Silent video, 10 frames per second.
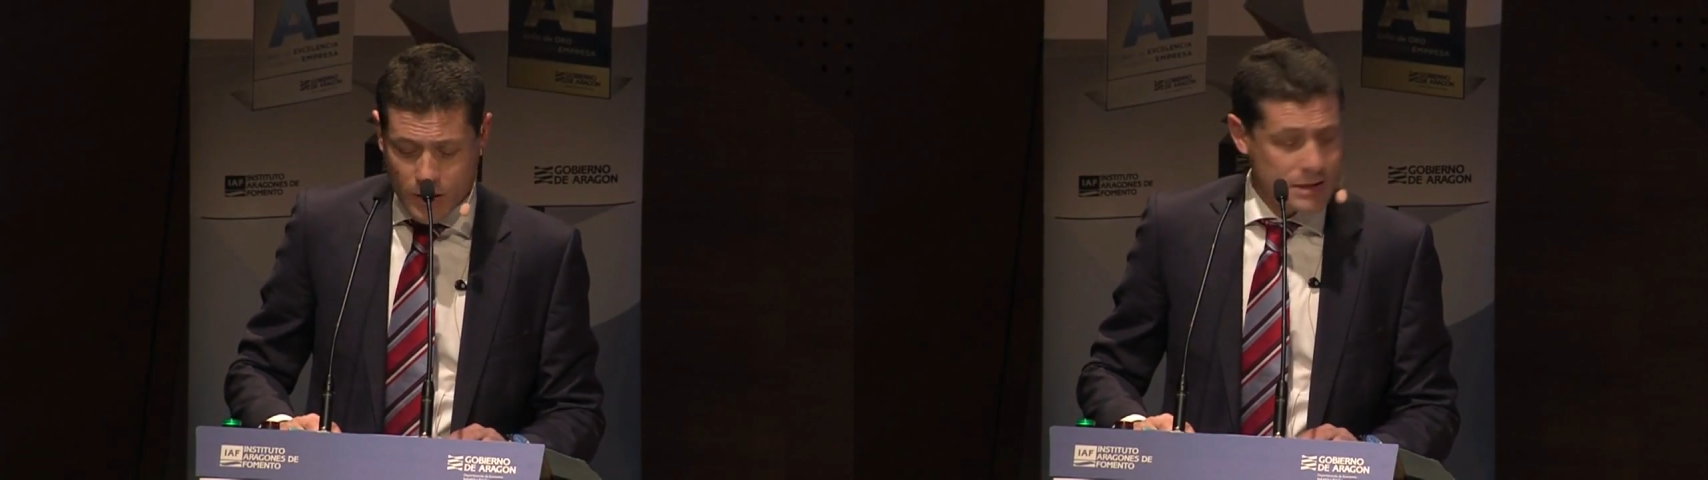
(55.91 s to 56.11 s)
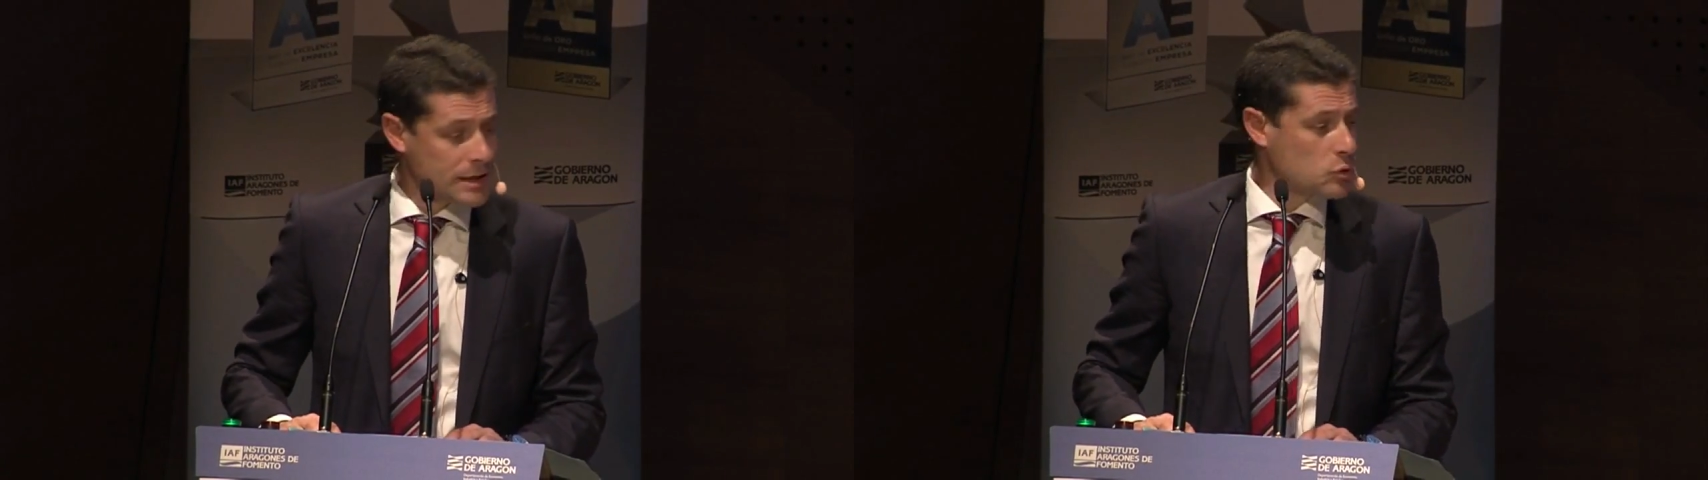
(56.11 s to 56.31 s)

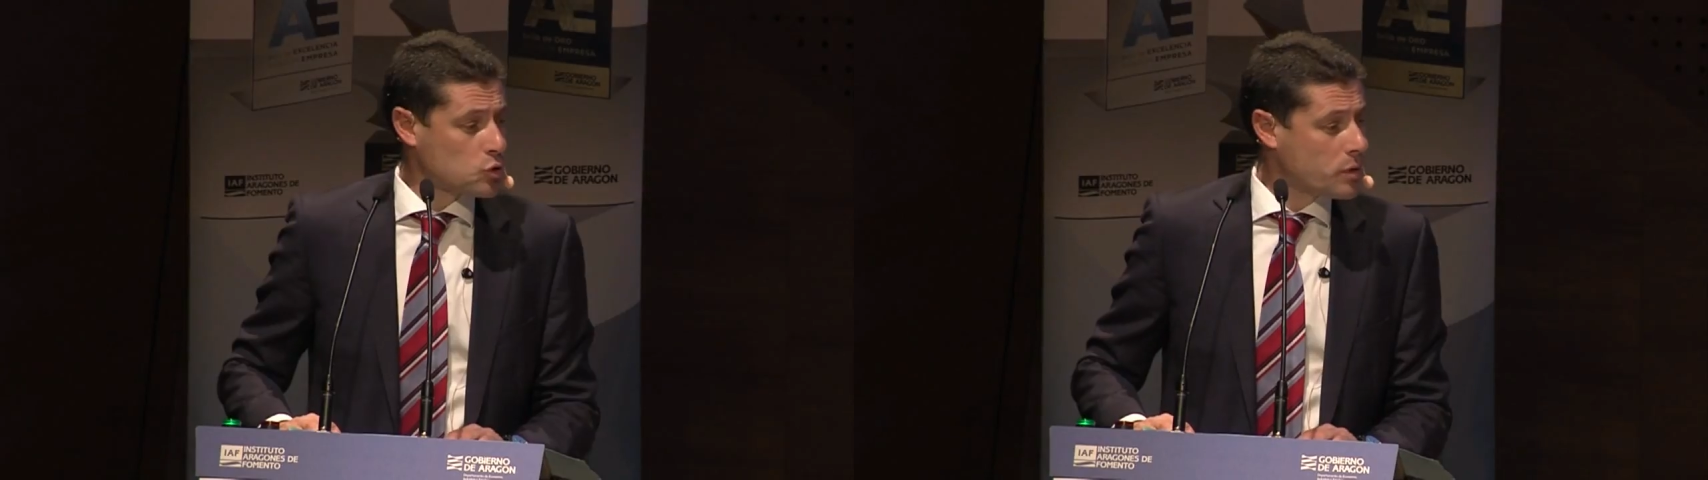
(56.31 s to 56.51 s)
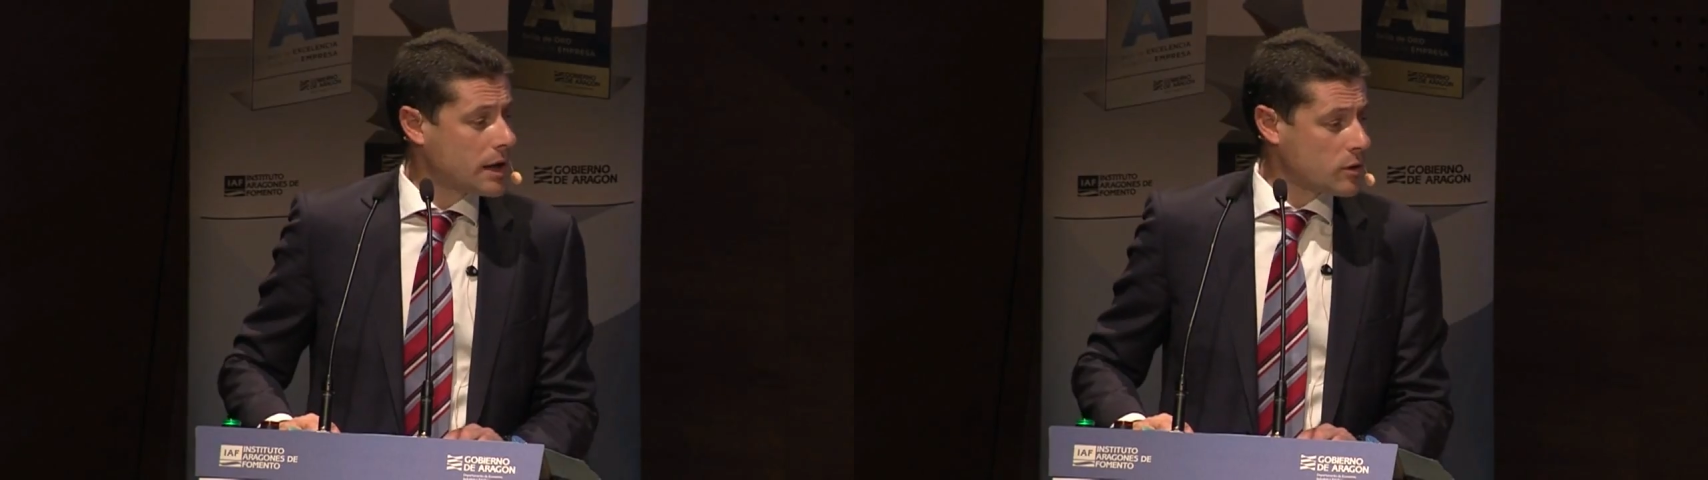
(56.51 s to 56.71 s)
Estamos
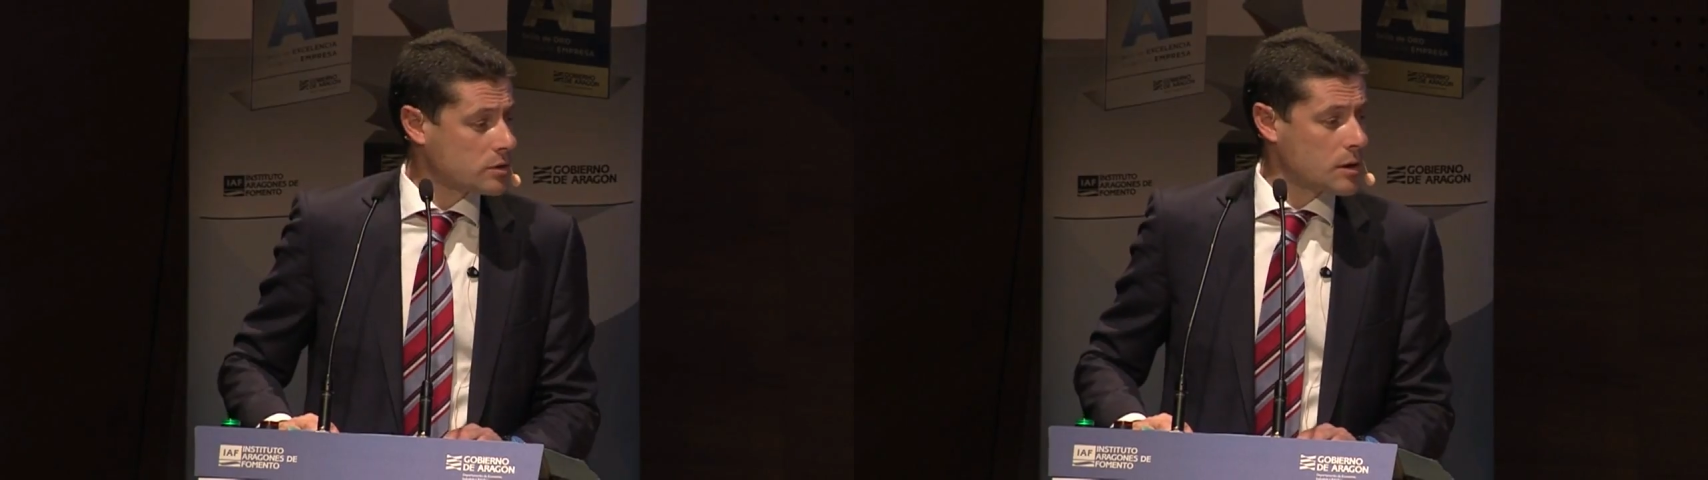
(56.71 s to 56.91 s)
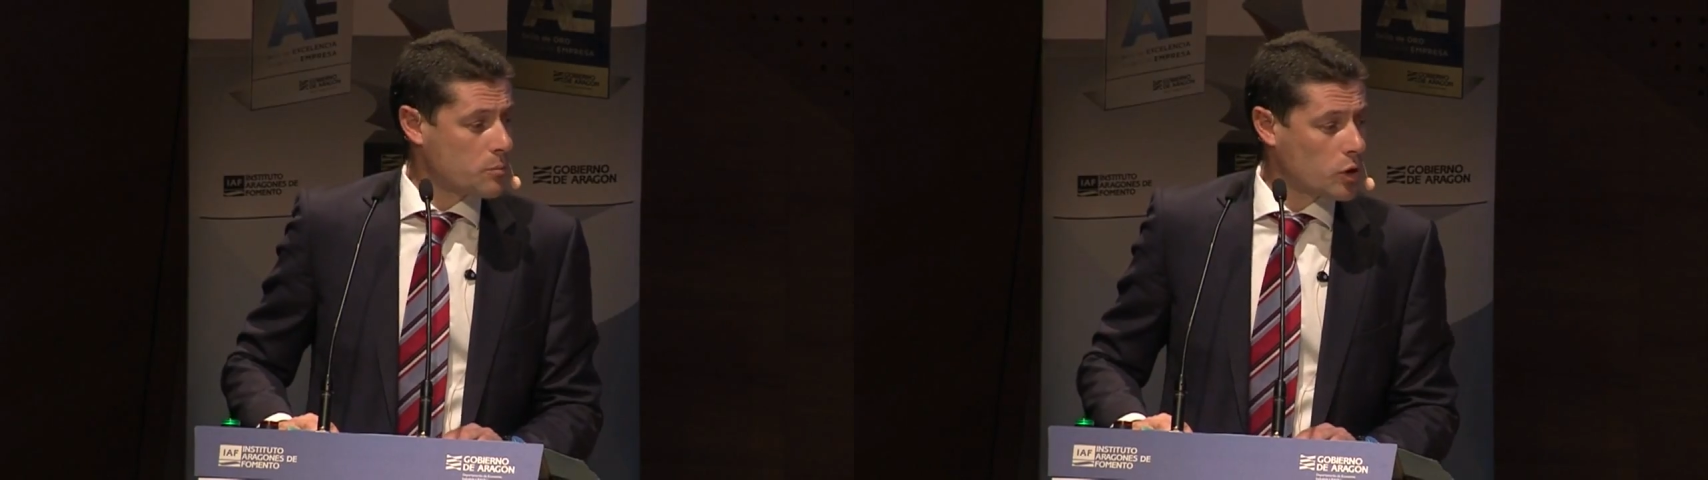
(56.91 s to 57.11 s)
ubicados en el